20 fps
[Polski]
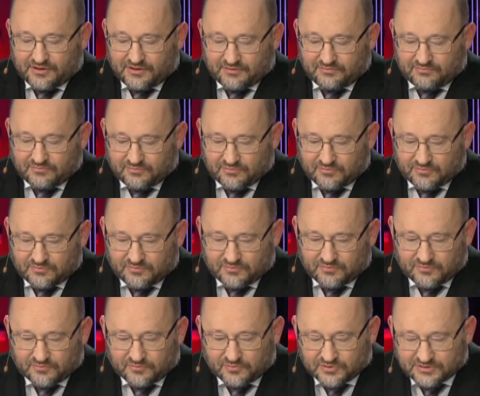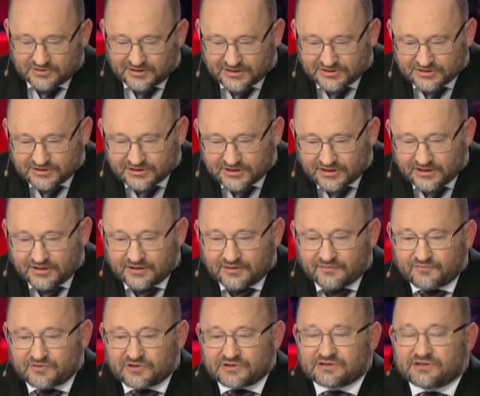mm, bo znaczy, że
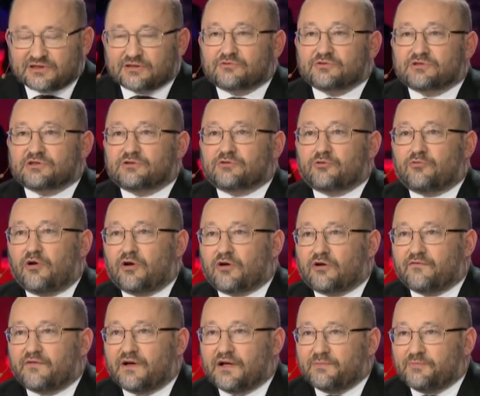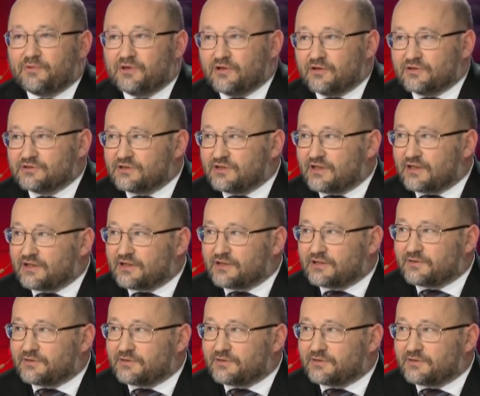wszyscy, którzy tu lokowali pieniądze, nagle te